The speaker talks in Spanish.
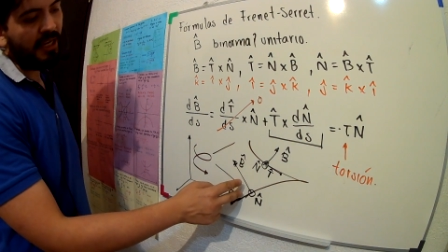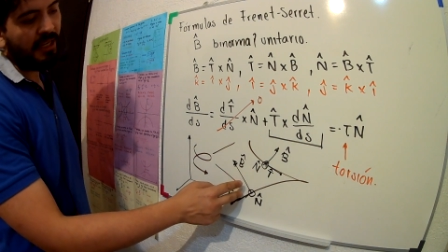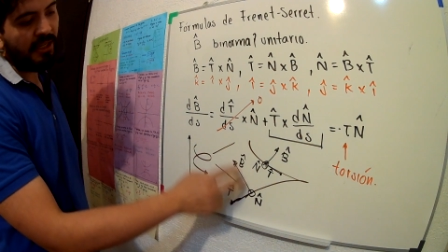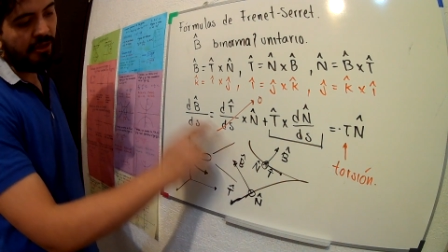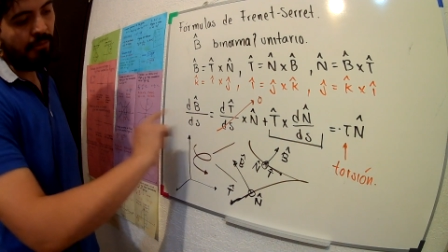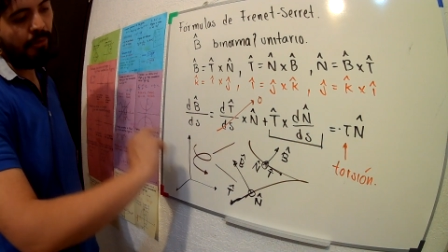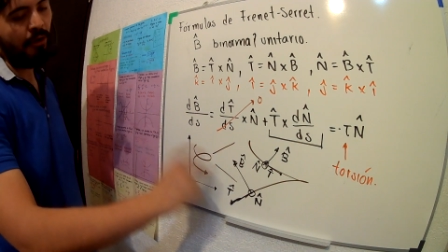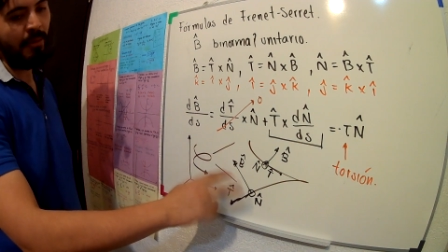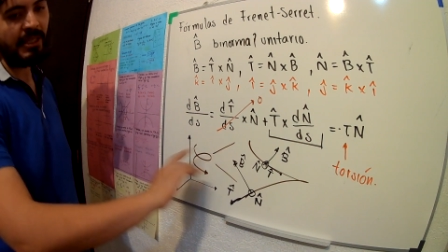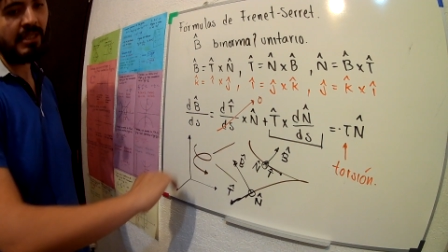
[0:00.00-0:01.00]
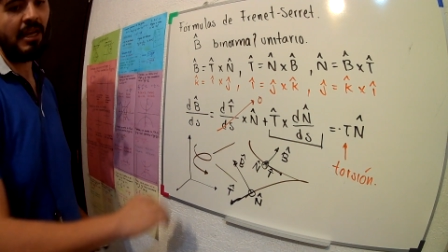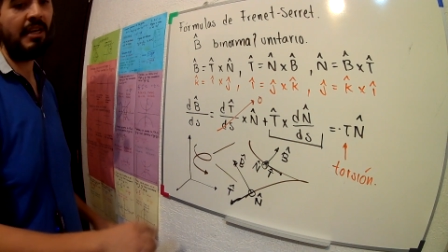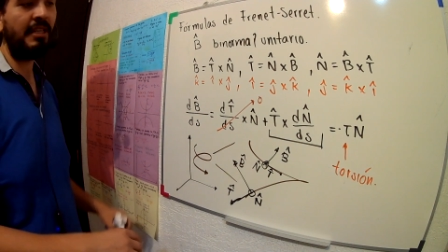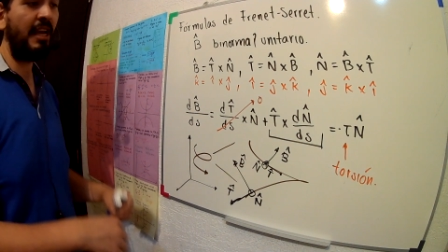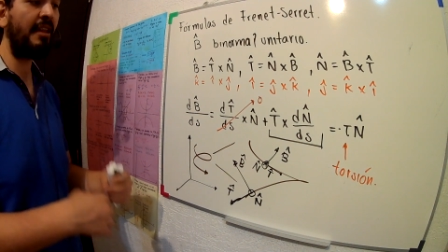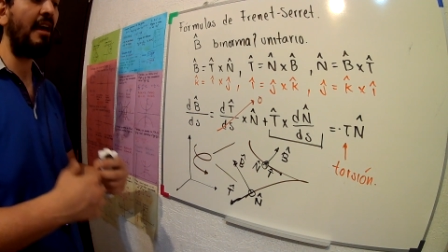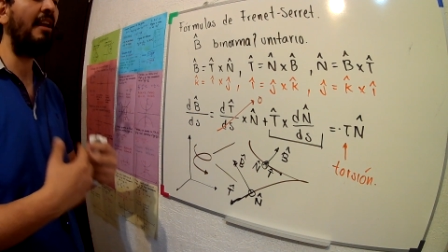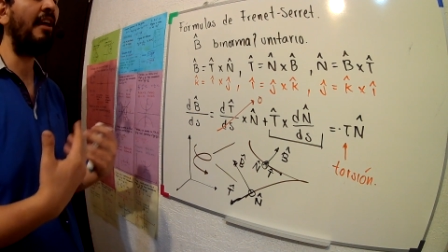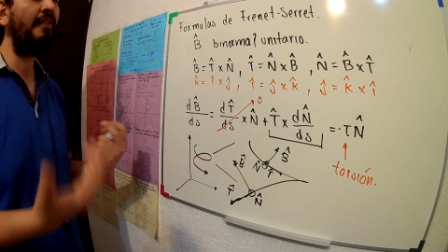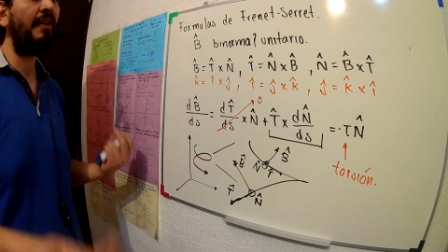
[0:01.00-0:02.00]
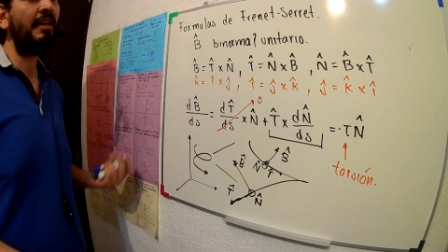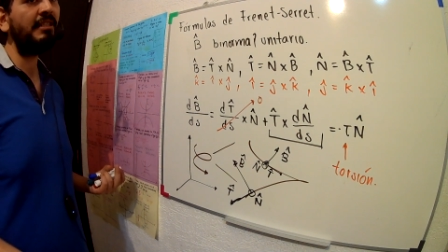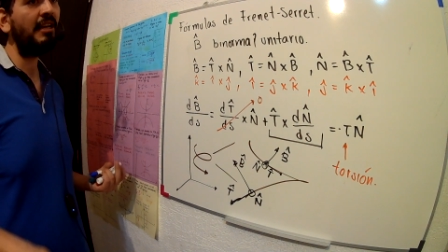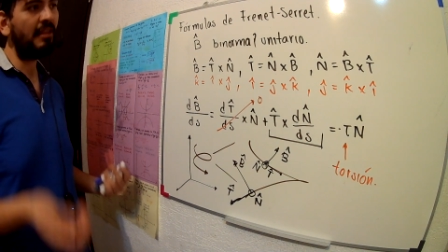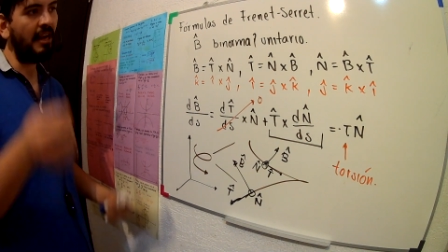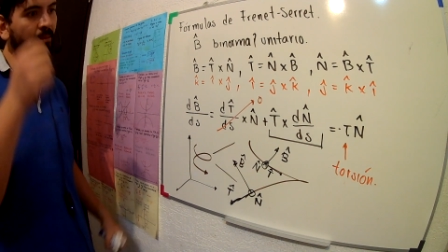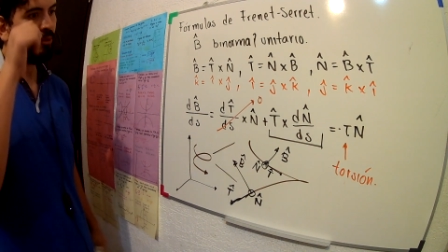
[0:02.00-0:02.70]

y este un poco más hacia la izquierda y la diferencia entre ambos